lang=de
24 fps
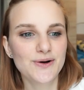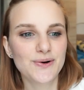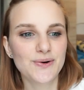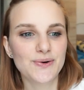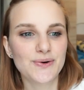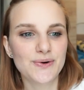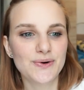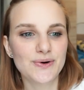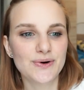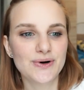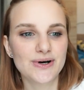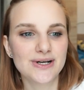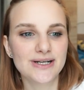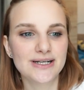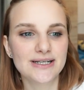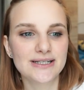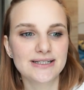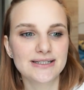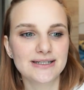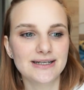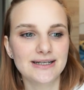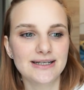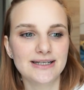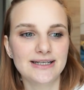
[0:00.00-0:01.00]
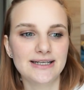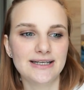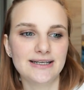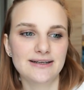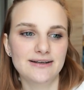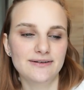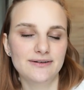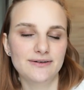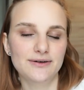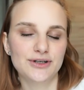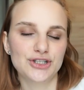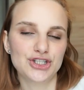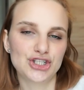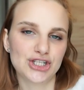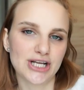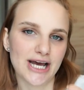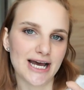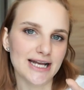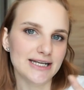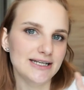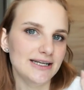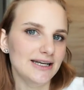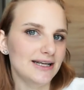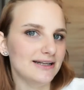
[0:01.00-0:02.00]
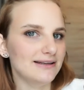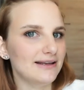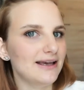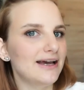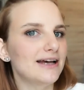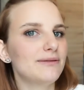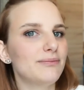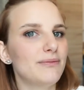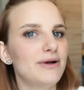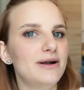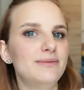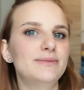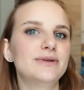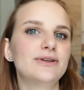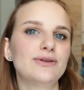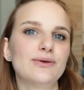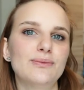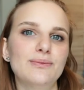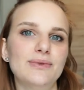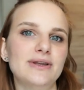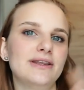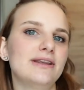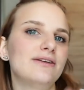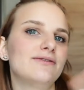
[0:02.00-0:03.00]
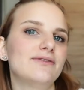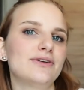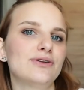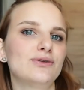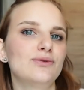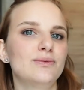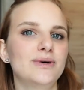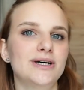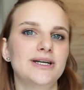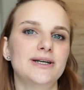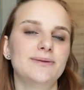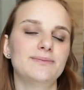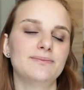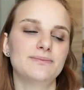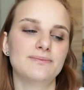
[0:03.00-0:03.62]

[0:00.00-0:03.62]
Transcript: Und ich starte jetzt erstmal mit so ein bisschen was über